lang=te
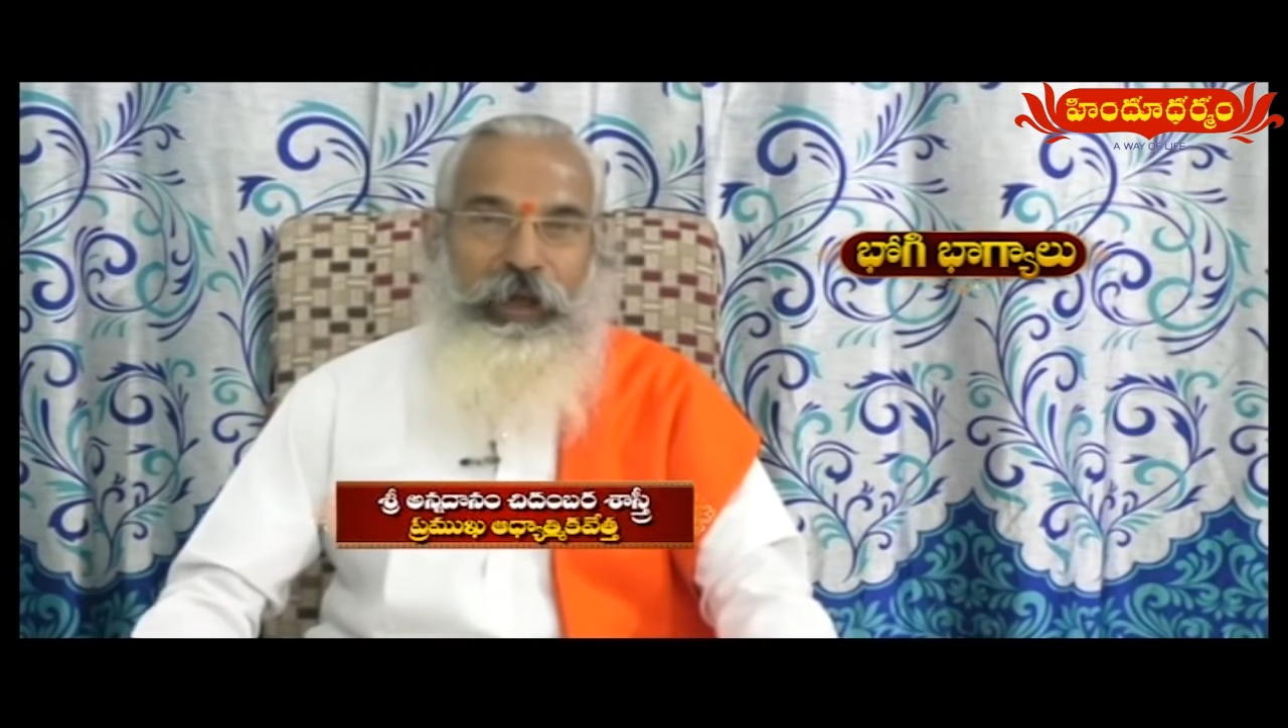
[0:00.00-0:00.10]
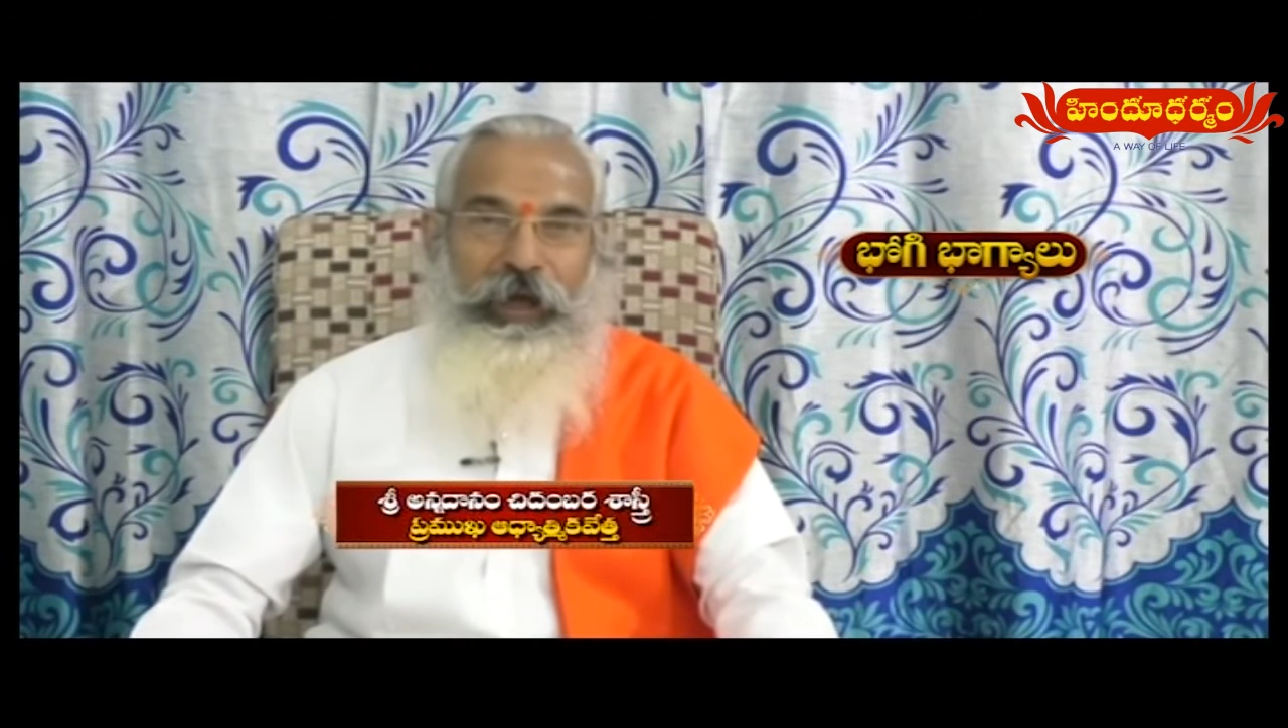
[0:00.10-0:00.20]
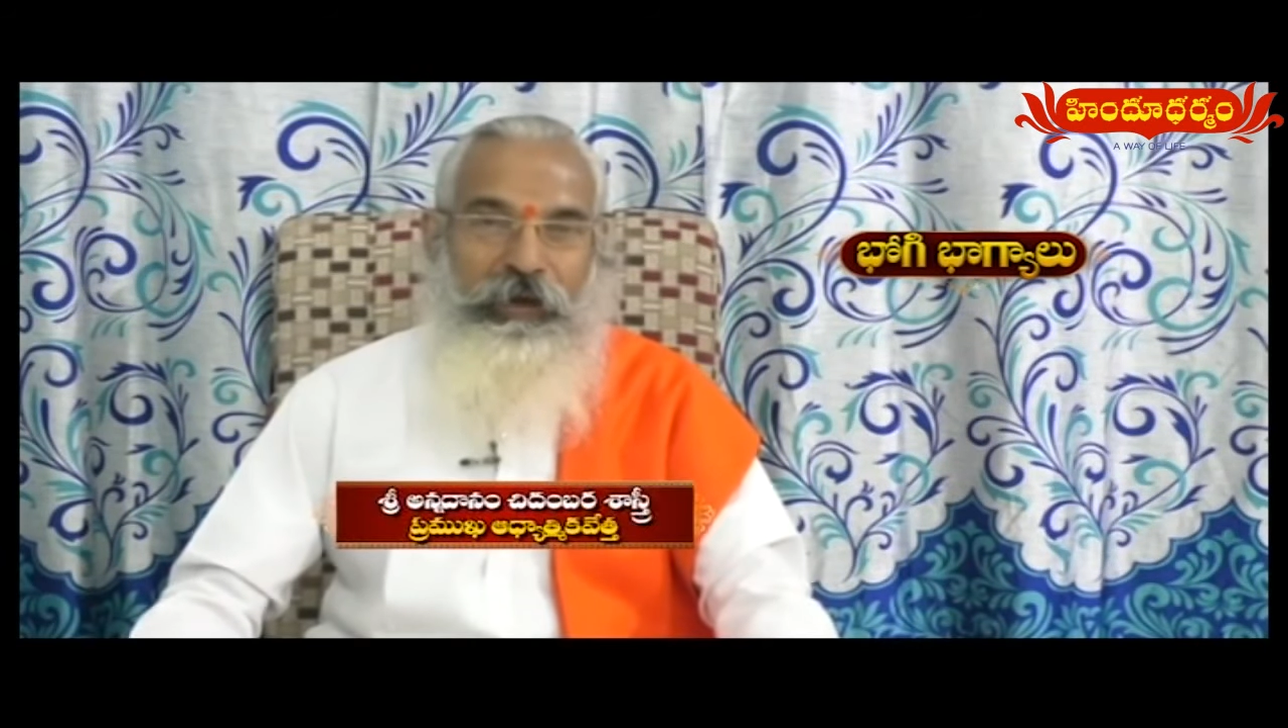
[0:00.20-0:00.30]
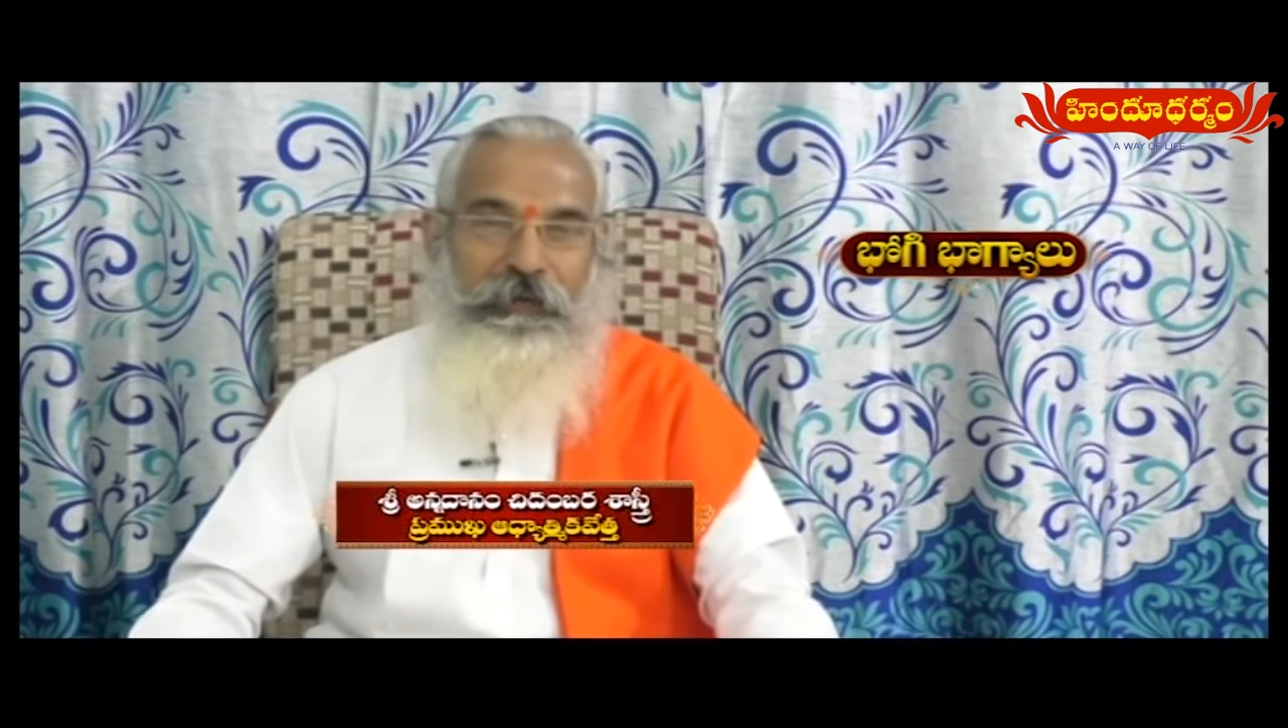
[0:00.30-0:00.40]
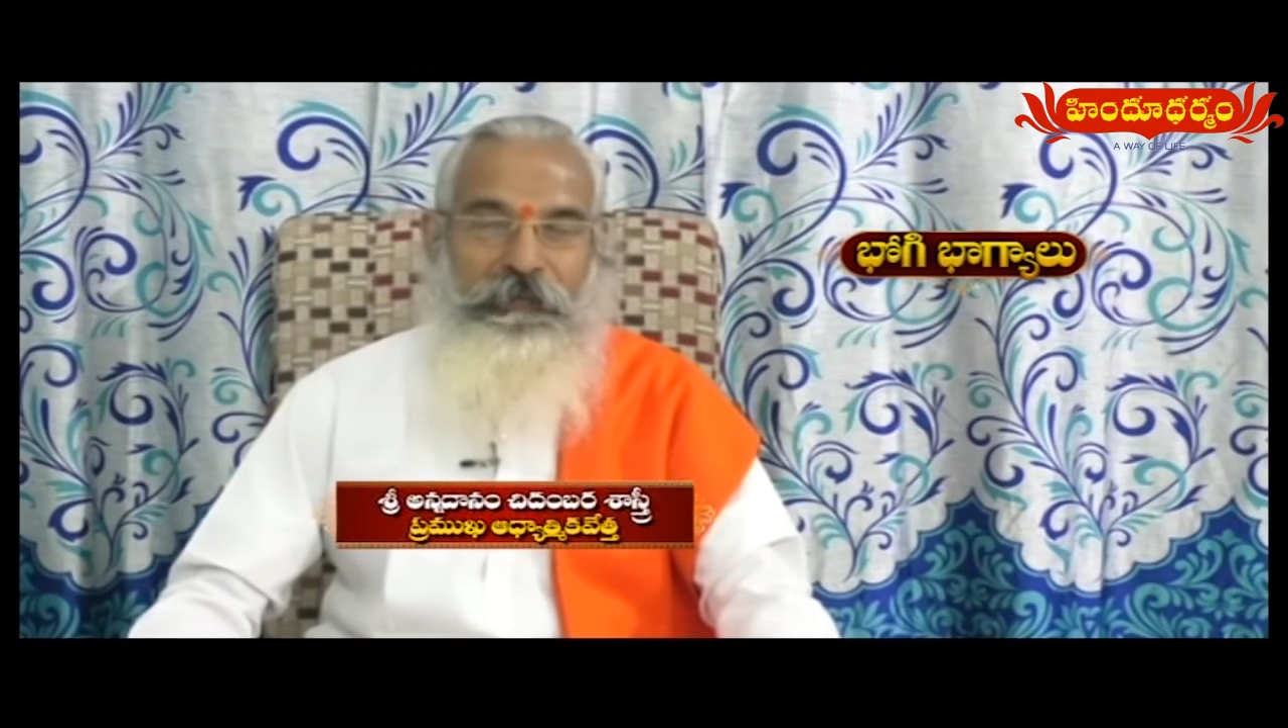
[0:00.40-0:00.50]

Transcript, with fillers: కూడా